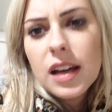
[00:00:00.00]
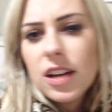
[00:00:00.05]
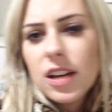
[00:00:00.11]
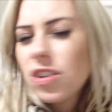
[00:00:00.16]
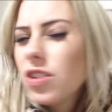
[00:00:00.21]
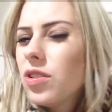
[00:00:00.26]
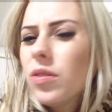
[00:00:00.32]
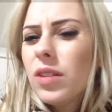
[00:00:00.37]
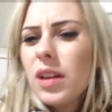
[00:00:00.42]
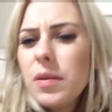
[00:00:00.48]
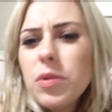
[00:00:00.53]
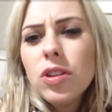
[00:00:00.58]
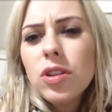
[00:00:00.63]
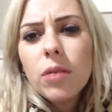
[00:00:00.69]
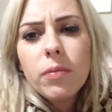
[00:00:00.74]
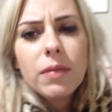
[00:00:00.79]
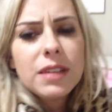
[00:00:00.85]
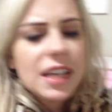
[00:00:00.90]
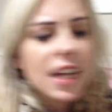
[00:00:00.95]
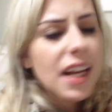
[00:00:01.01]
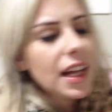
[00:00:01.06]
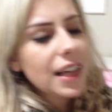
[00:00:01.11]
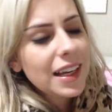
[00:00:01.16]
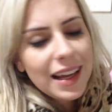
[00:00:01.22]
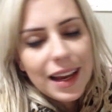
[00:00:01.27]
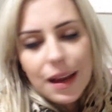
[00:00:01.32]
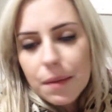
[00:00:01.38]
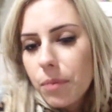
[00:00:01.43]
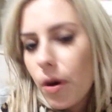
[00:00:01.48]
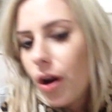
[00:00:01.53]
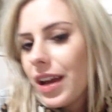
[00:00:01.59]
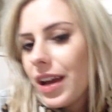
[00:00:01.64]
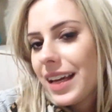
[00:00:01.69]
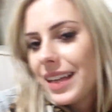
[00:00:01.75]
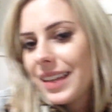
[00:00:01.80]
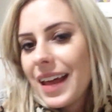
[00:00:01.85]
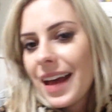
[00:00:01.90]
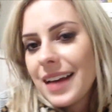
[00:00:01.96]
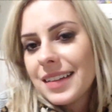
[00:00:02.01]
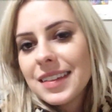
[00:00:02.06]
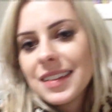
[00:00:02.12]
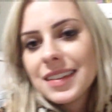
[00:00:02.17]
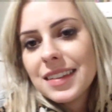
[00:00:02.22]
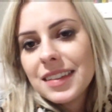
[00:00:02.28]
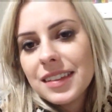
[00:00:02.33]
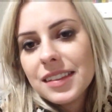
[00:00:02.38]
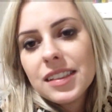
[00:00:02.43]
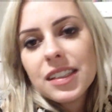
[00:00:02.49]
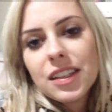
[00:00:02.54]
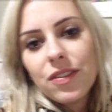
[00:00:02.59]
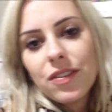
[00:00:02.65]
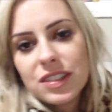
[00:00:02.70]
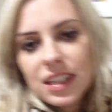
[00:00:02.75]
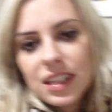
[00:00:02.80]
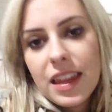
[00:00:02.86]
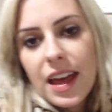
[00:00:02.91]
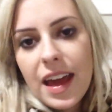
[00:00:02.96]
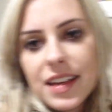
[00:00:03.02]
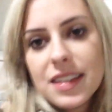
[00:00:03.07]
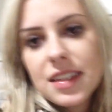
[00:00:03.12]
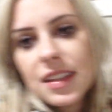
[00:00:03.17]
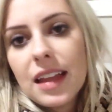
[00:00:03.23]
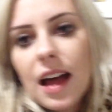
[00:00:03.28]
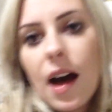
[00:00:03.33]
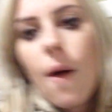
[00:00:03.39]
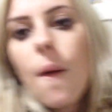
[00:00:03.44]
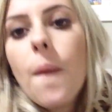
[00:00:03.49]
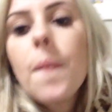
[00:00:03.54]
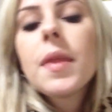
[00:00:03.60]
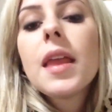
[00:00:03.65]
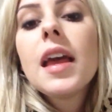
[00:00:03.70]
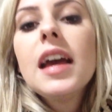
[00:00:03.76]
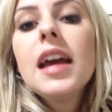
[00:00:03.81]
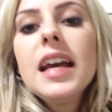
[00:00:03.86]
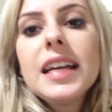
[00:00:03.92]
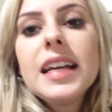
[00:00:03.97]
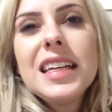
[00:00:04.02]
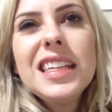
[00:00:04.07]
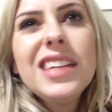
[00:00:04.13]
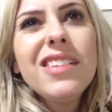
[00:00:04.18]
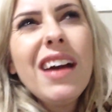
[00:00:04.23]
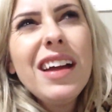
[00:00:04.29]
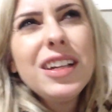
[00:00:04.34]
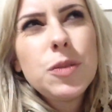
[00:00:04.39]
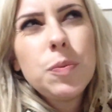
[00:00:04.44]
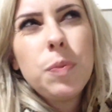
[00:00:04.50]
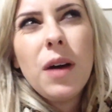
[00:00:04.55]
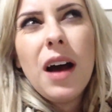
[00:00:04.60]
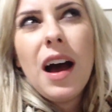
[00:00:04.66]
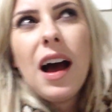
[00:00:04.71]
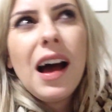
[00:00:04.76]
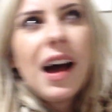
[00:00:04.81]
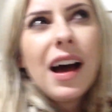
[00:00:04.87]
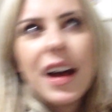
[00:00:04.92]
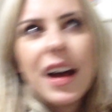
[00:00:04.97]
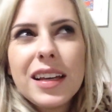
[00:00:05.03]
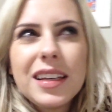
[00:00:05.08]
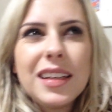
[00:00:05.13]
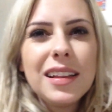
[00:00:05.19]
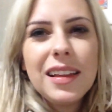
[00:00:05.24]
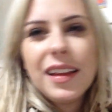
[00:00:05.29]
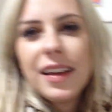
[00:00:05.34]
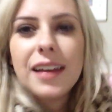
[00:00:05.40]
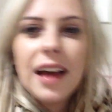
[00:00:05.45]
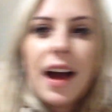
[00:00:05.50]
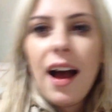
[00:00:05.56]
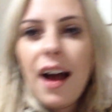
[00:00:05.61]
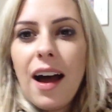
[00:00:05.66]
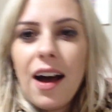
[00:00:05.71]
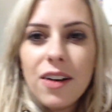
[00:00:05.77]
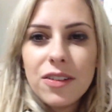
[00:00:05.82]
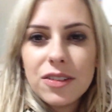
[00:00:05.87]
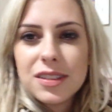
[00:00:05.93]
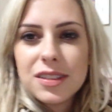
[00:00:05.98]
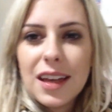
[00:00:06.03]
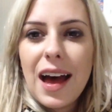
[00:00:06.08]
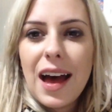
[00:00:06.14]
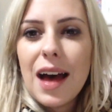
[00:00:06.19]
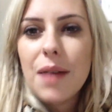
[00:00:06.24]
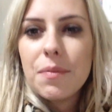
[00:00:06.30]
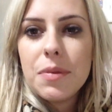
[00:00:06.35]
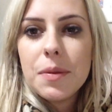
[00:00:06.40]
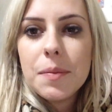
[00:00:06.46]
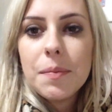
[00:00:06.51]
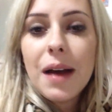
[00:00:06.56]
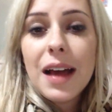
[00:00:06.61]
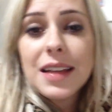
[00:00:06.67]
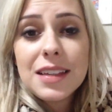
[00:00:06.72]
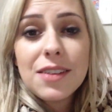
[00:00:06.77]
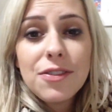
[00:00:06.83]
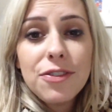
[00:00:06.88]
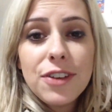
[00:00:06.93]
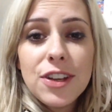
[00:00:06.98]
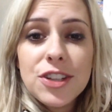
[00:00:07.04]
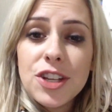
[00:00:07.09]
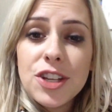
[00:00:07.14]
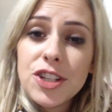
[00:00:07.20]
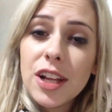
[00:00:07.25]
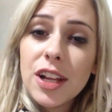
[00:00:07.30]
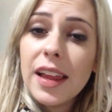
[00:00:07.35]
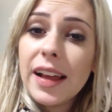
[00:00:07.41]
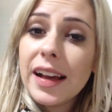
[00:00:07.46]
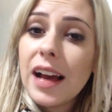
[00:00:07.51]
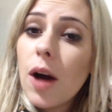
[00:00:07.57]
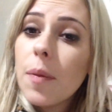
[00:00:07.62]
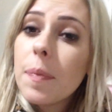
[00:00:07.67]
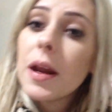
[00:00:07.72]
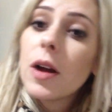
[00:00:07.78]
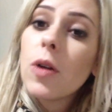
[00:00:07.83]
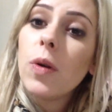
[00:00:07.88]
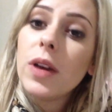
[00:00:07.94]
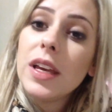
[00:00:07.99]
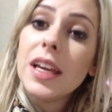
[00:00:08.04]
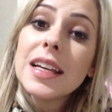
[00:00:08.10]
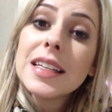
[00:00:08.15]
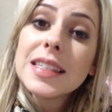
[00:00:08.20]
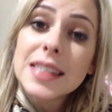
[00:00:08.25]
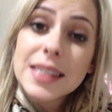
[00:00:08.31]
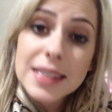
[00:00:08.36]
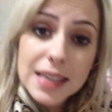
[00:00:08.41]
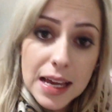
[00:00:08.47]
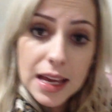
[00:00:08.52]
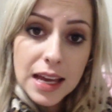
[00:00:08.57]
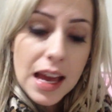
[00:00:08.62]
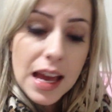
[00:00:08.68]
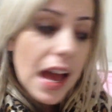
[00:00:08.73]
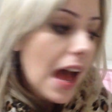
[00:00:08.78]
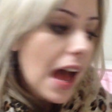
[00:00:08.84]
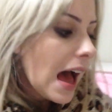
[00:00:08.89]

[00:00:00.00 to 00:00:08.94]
Eu não lembro o nome, mas aquela boia que desce, que você desce e tal. Que não é tipo, ah, que legal, sabe? Mas enfim, gente, é legal para conhecer.